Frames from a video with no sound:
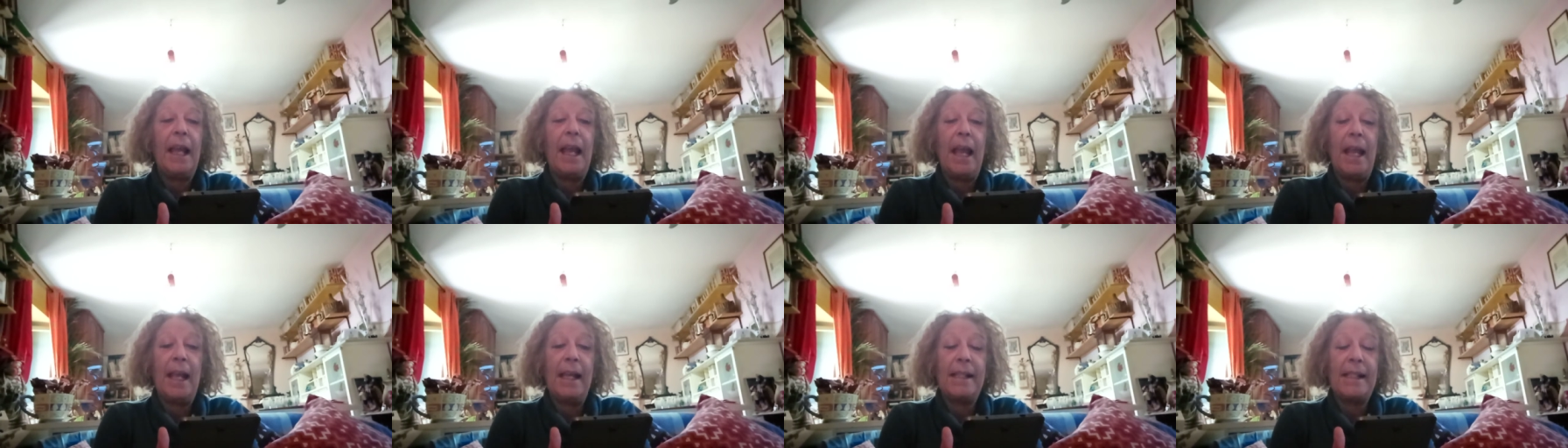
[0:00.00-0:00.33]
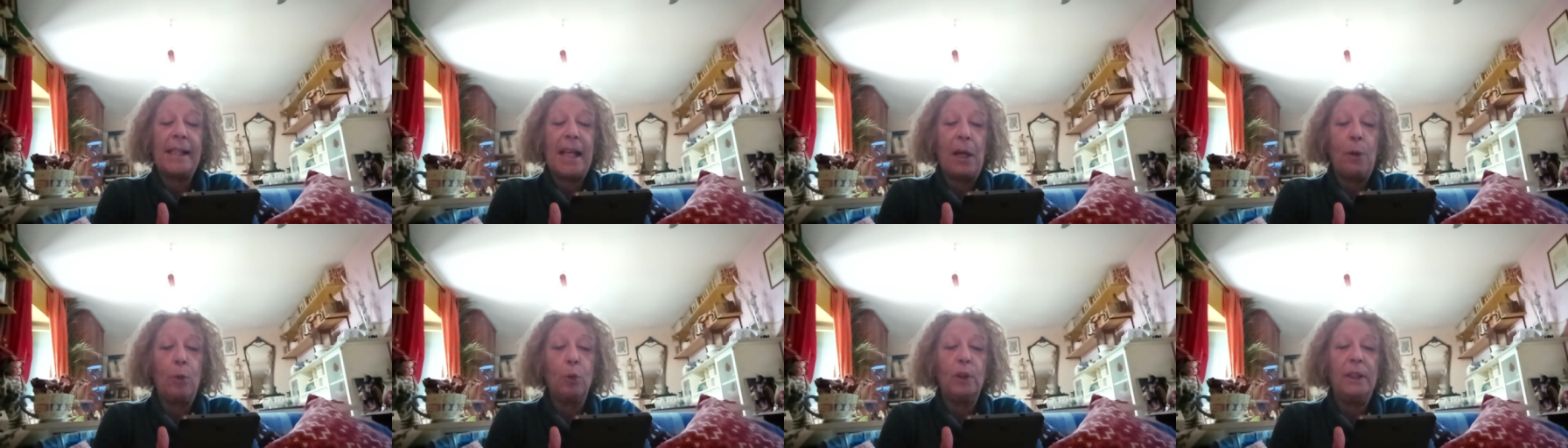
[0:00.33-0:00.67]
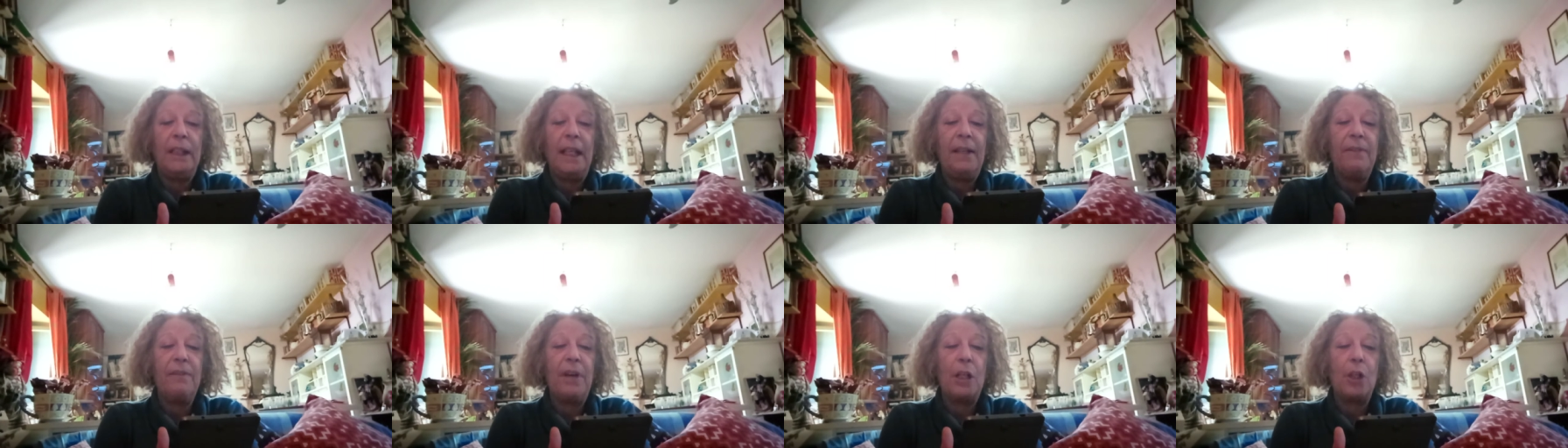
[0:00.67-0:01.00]

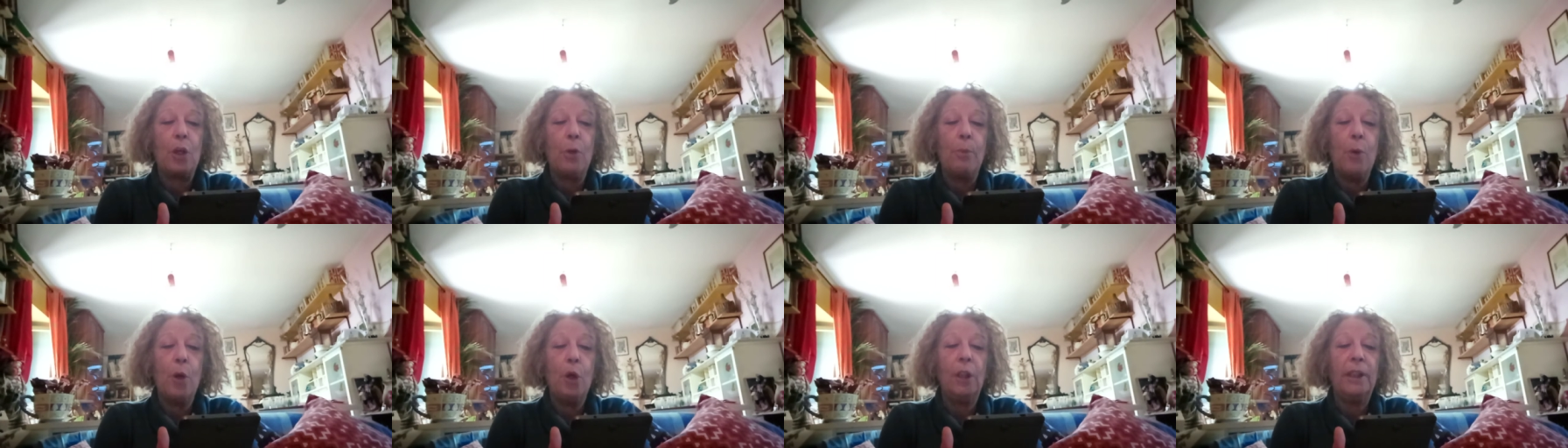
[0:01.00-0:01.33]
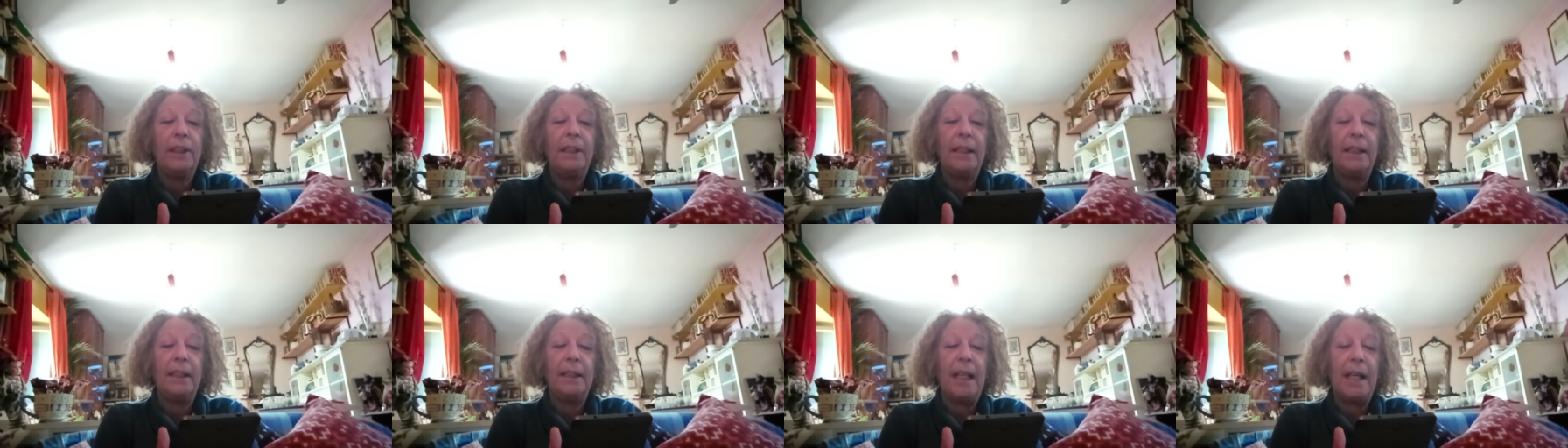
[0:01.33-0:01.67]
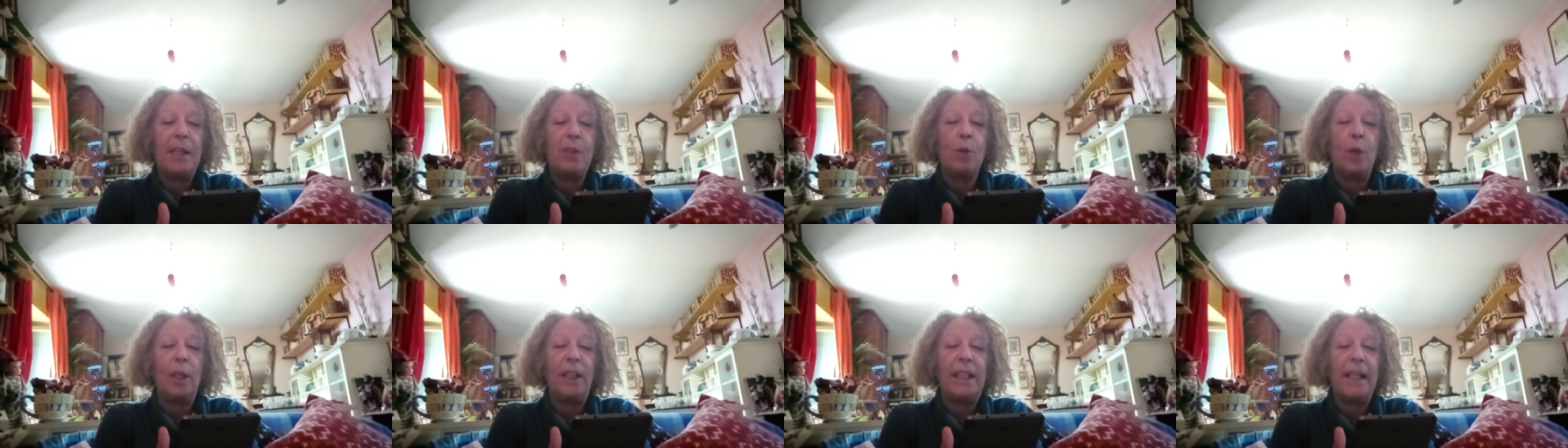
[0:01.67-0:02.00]
esaudivano molti dei
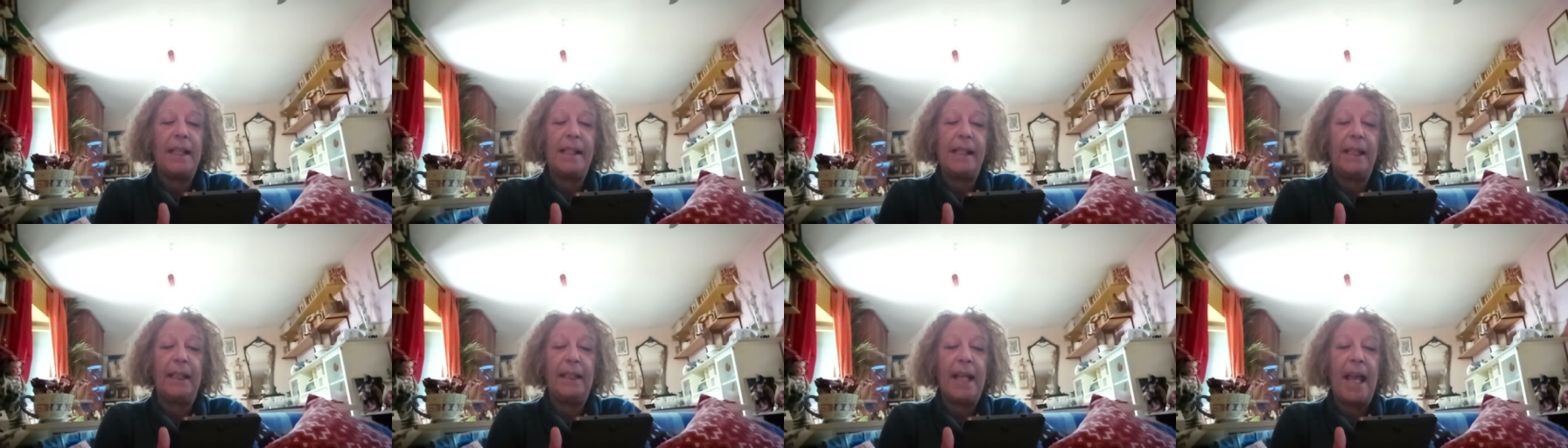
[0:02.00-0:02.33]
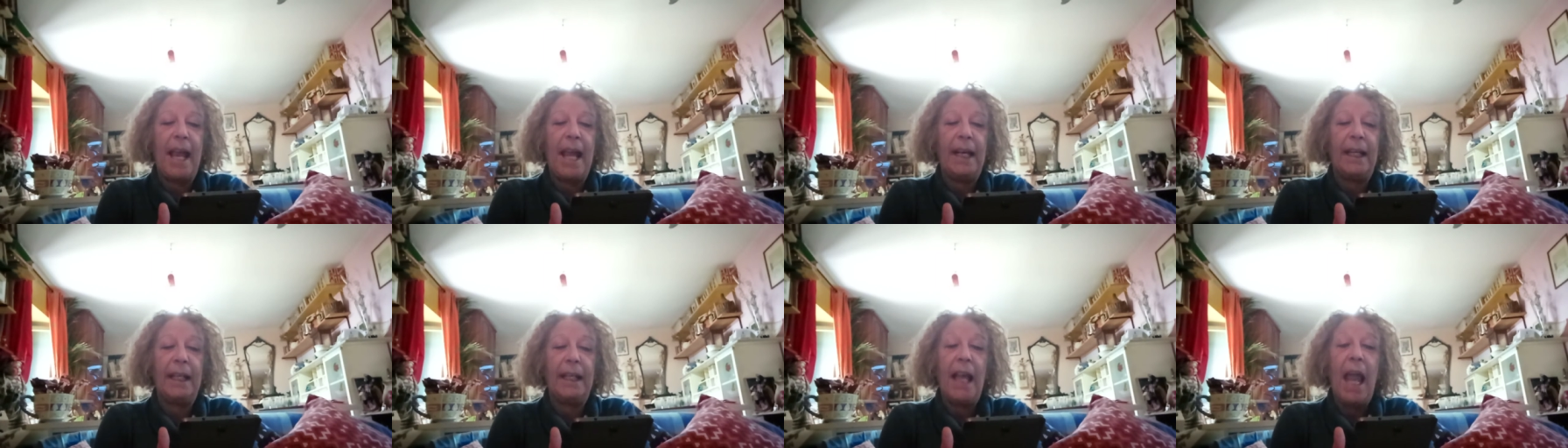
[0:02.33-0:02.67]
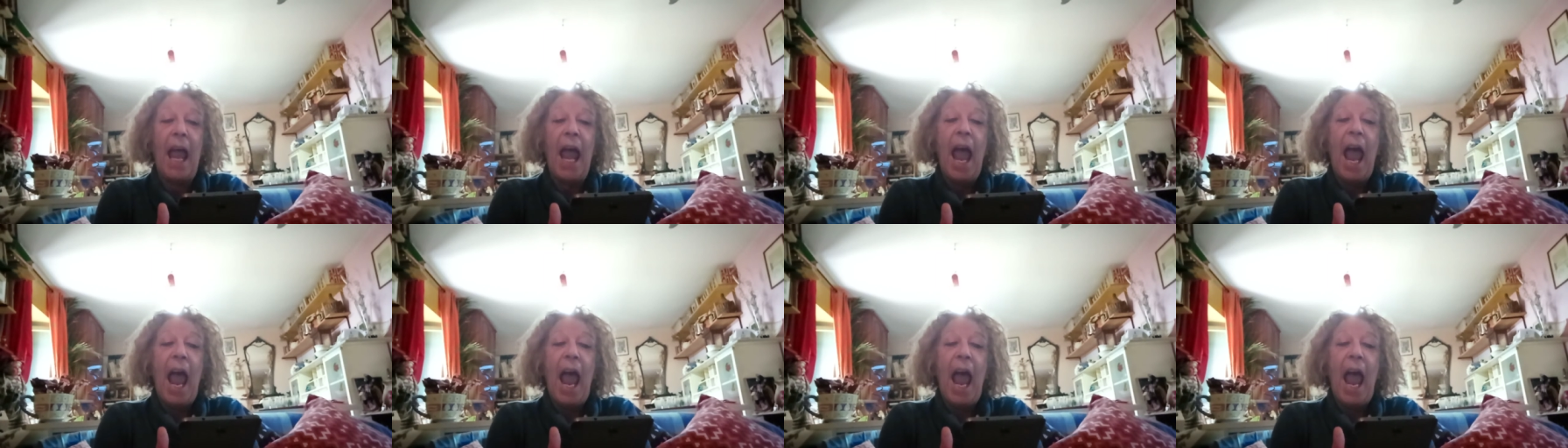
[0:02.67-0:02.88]
suoi desideri,